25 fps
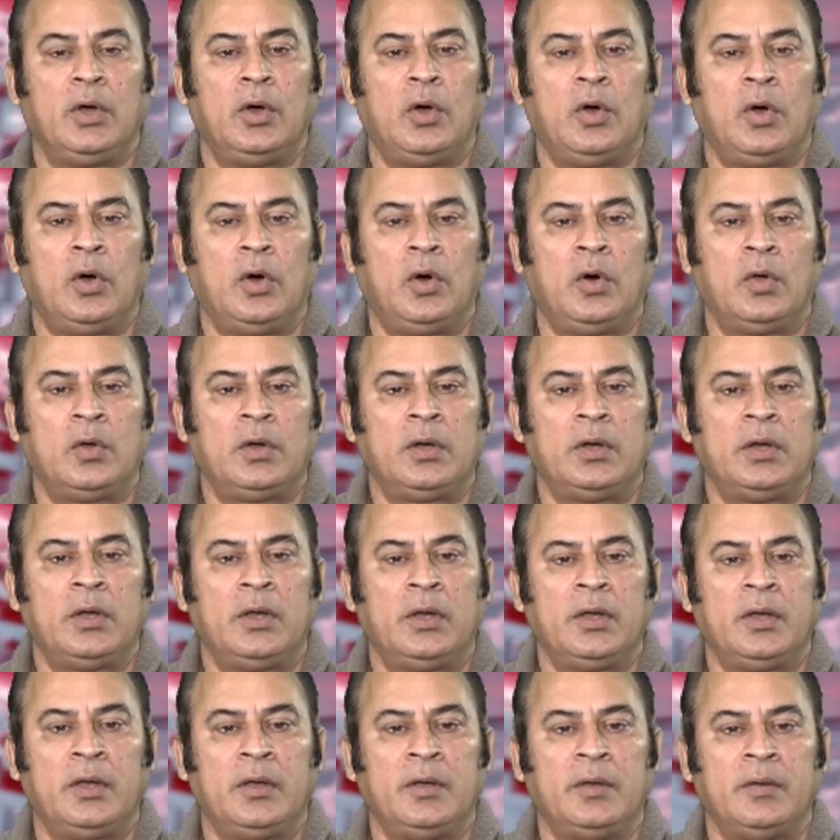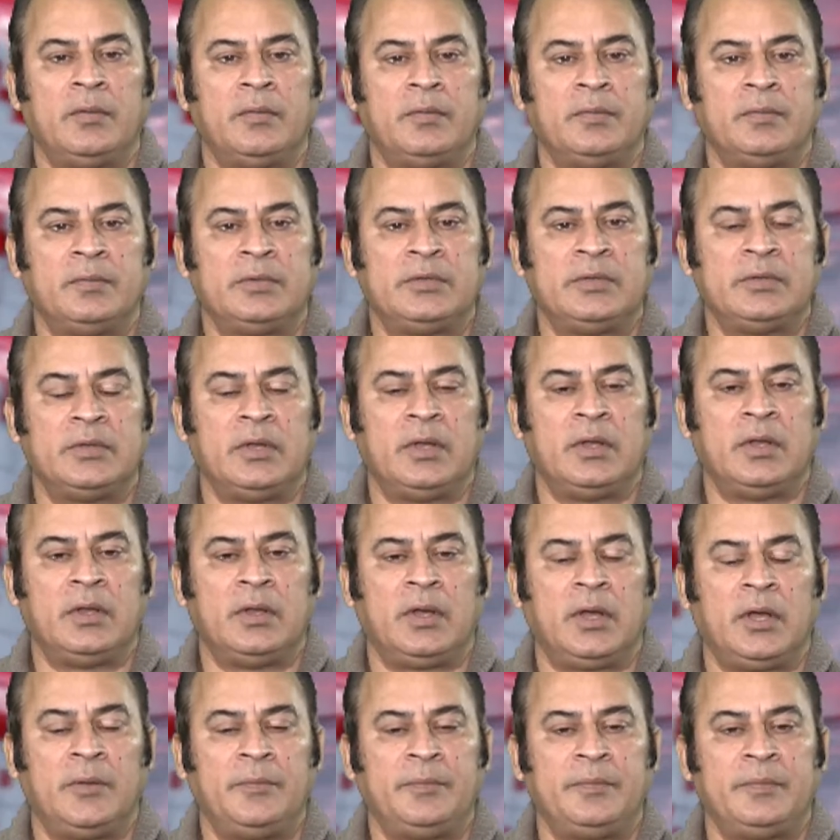और
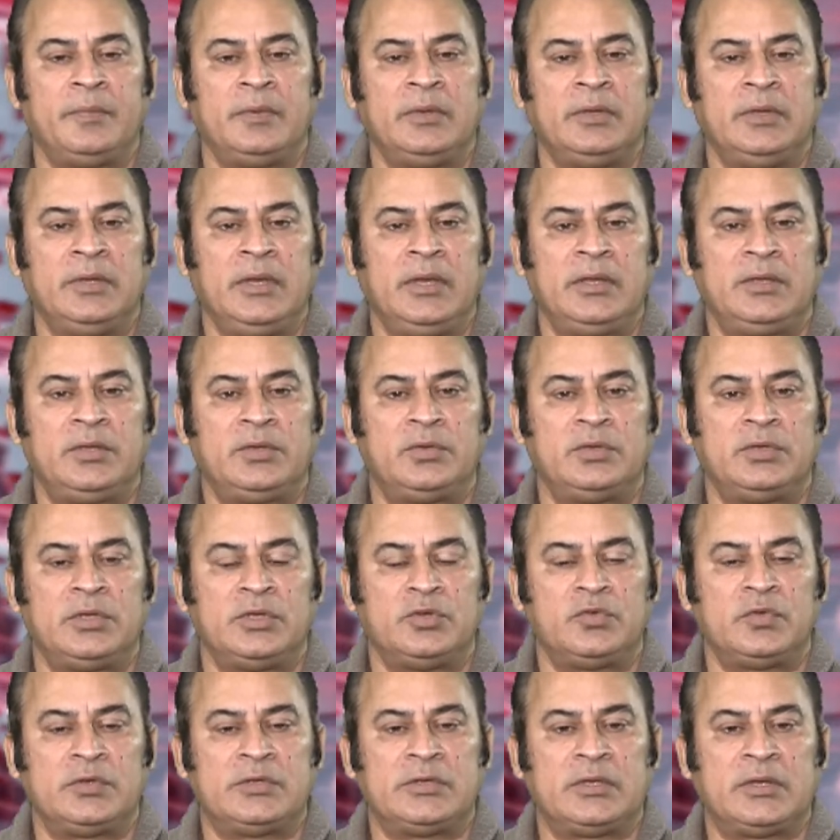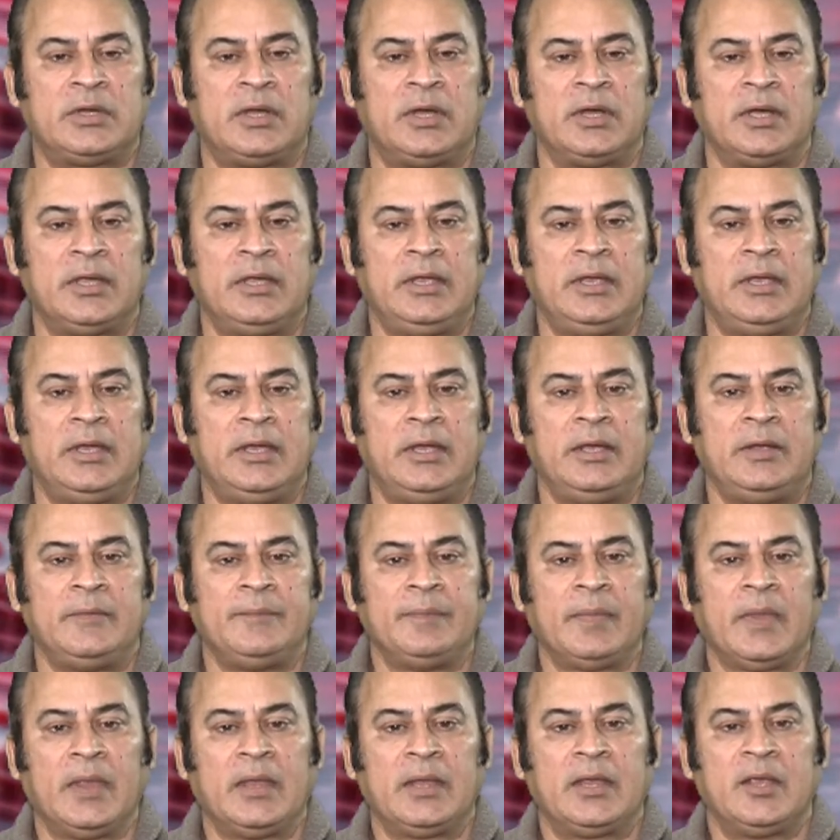अब ये सिचुएशन आ गई है
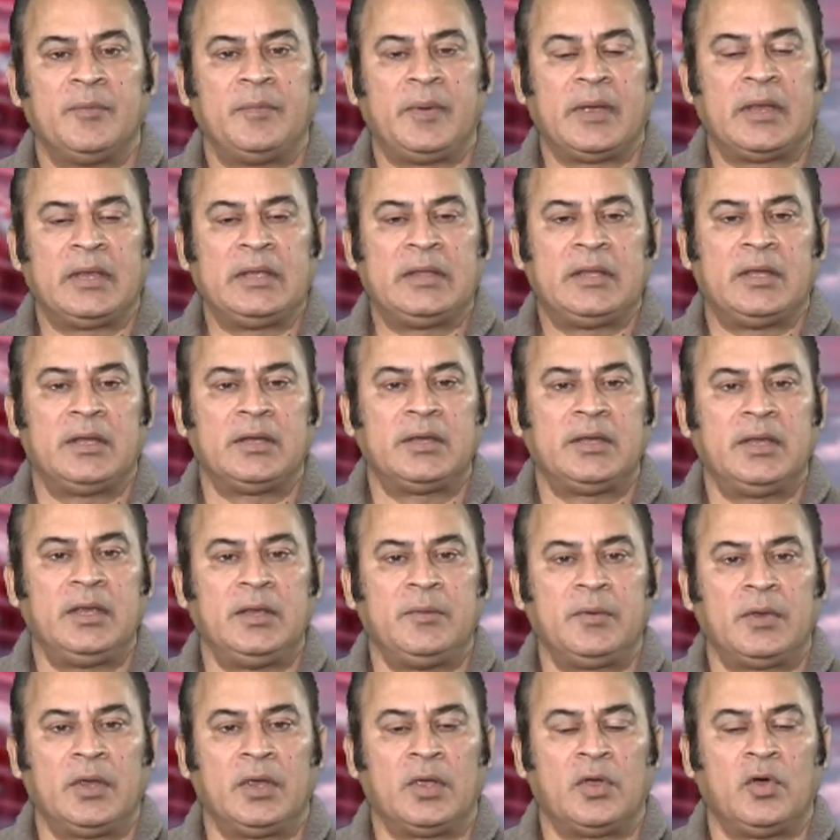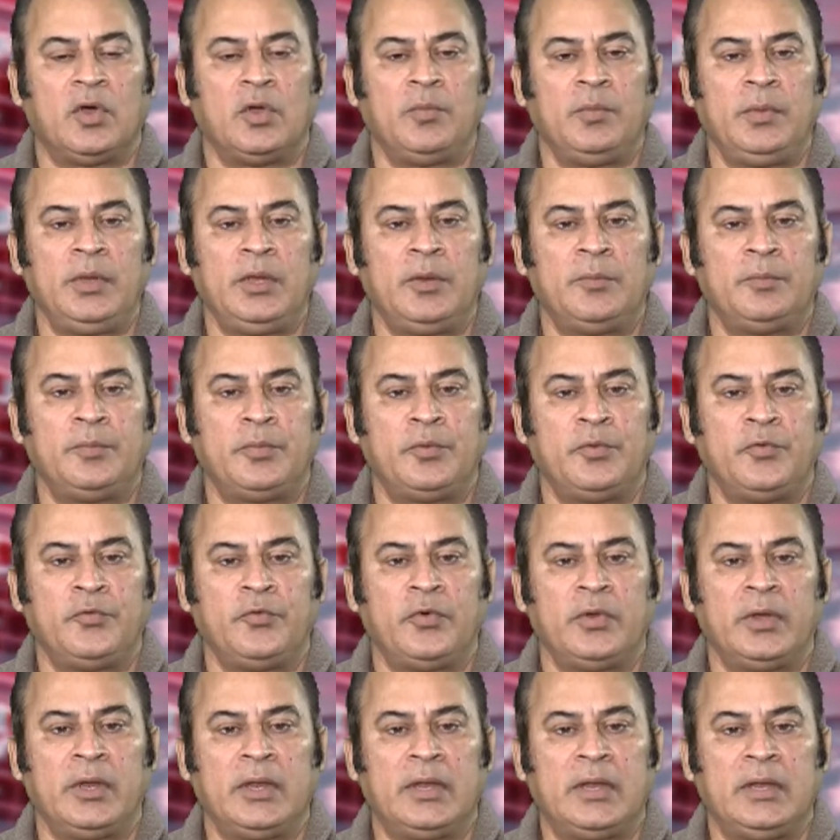कि पाकिस्तान की इकॉनमी इम्प्रूव
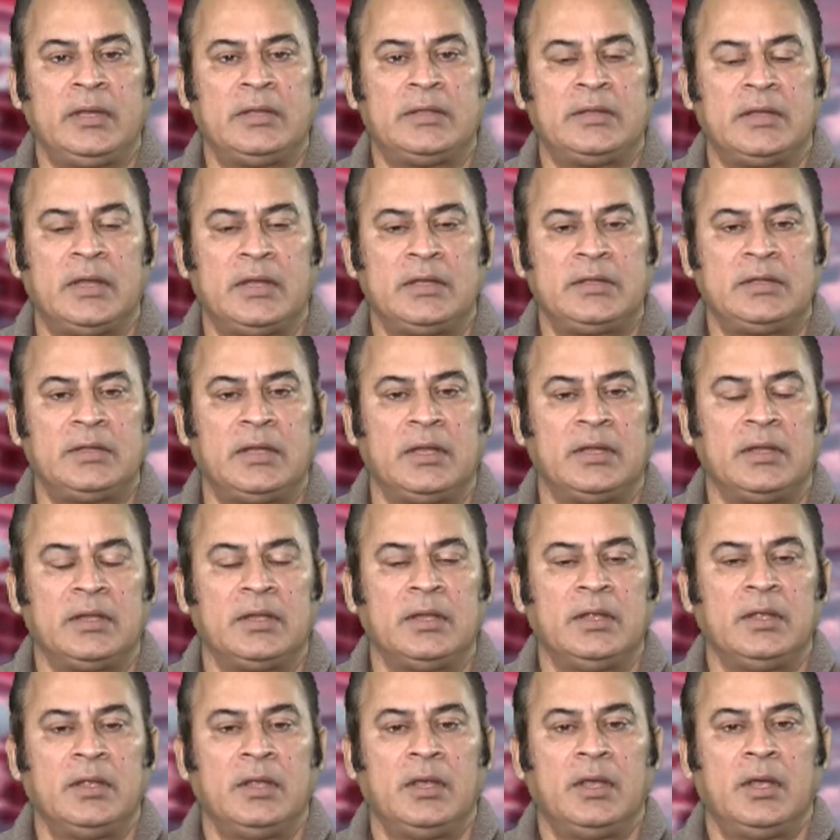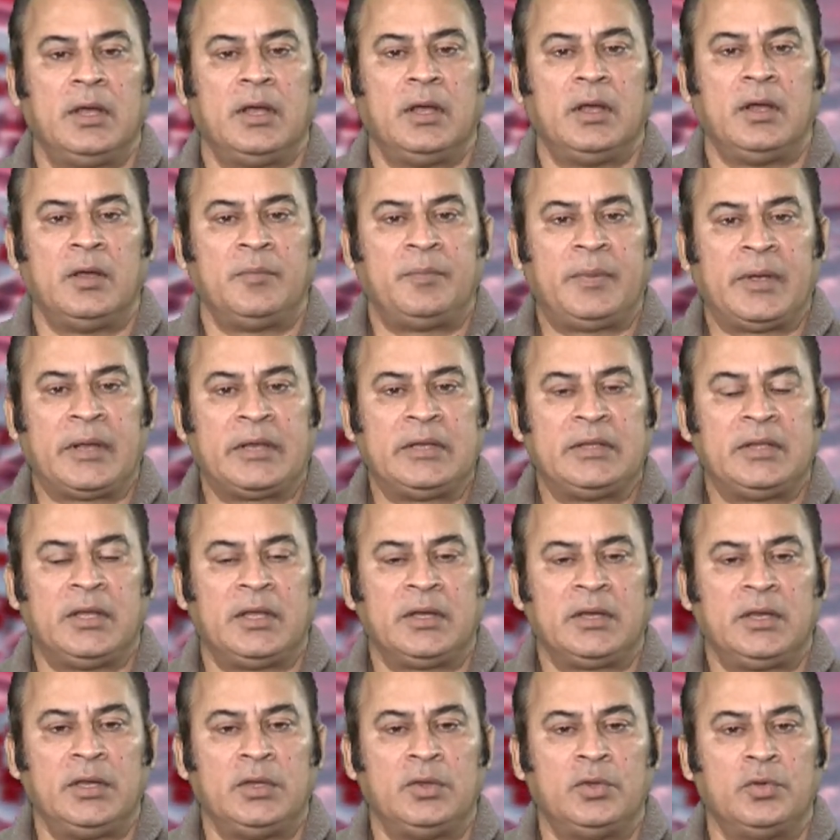होने के साथ साथ
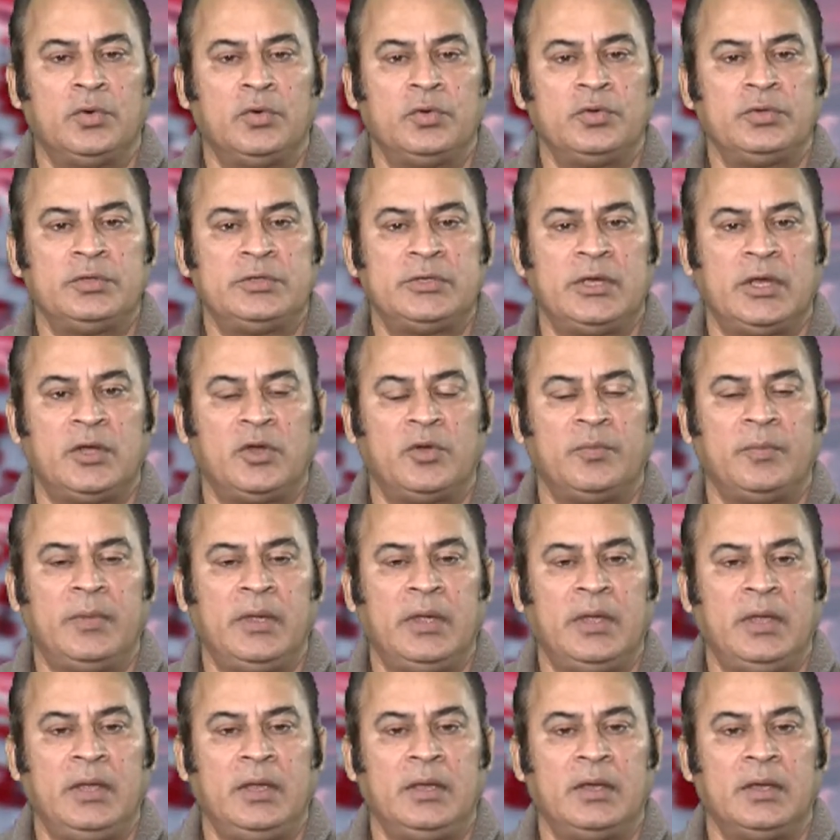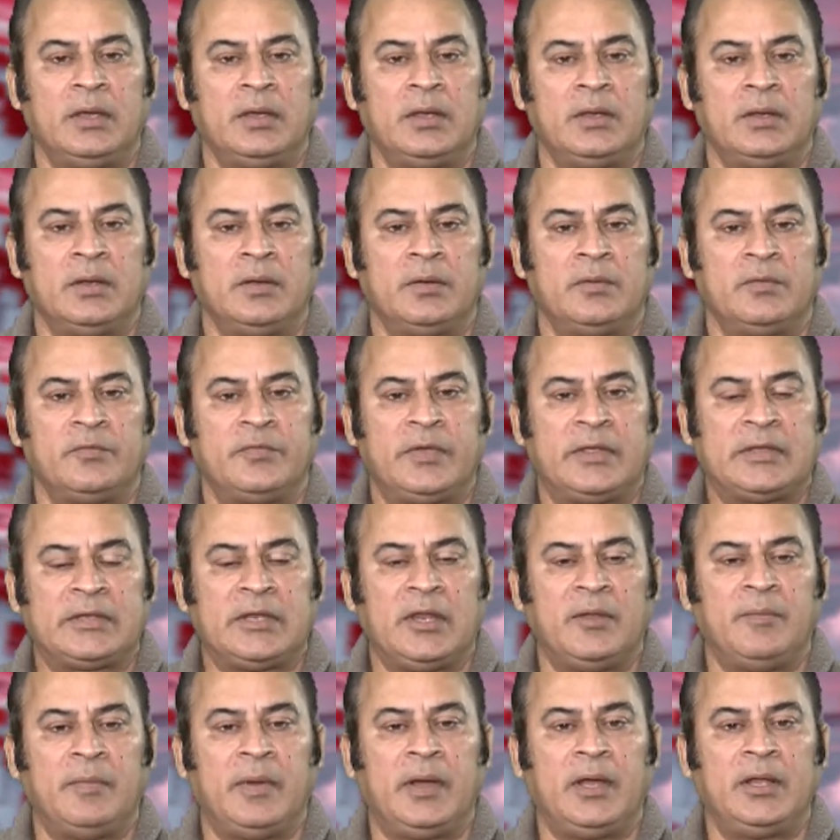पाकिस्तान के दो शहरों में
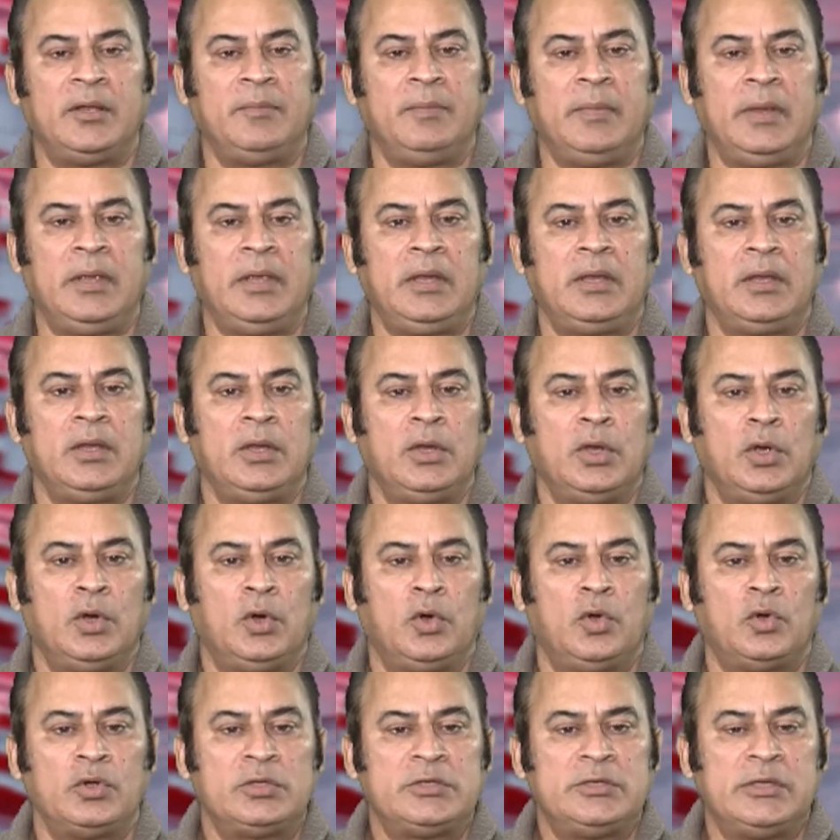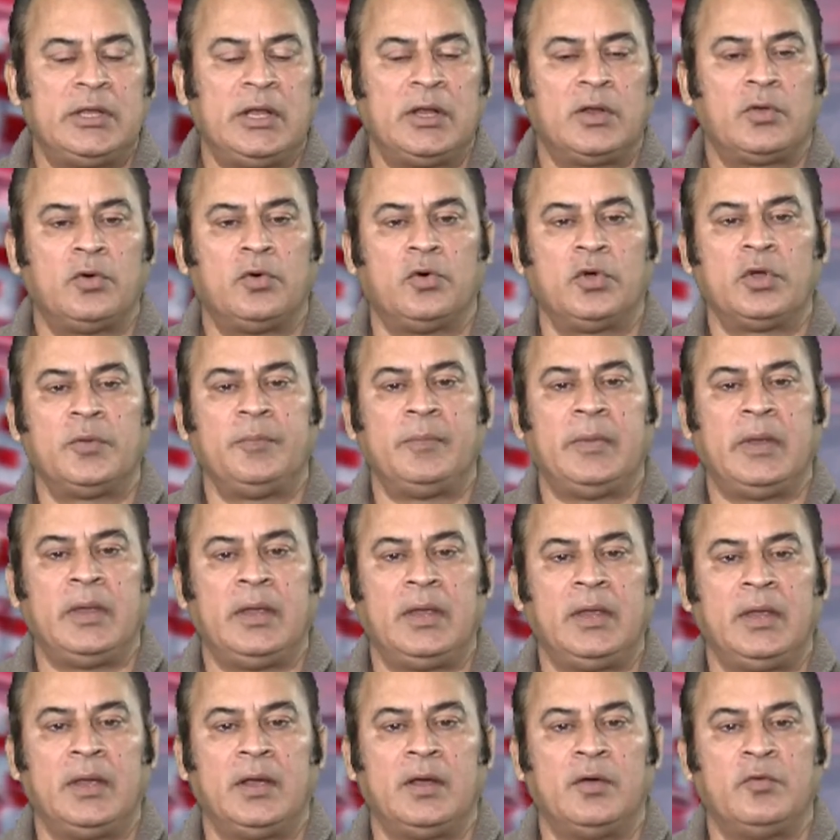फैसलाबाद में और सियालकोट
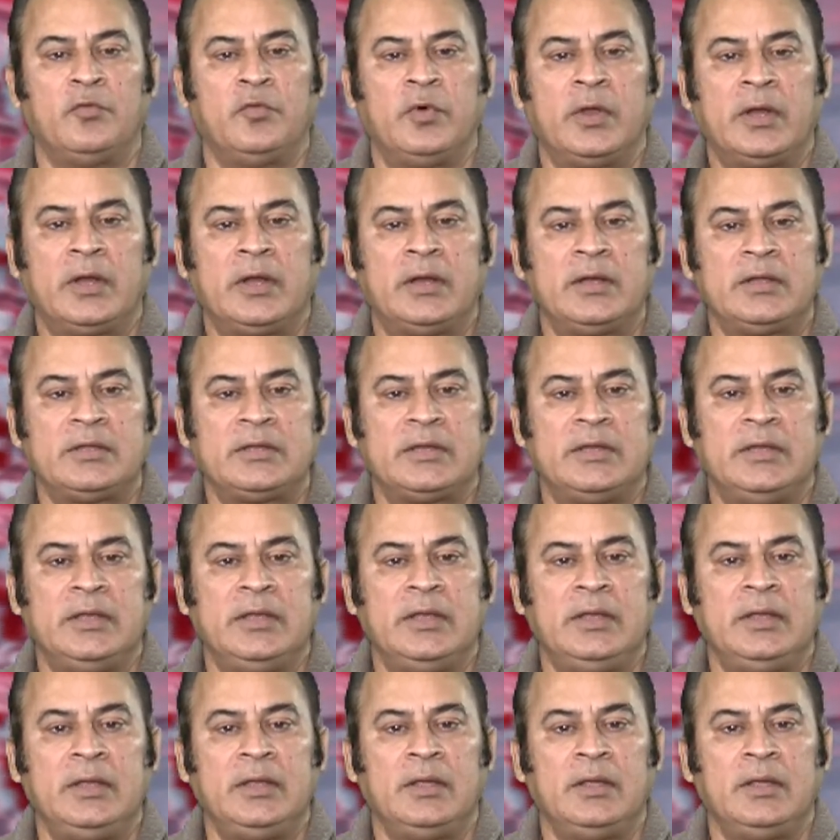में वर्कर्स की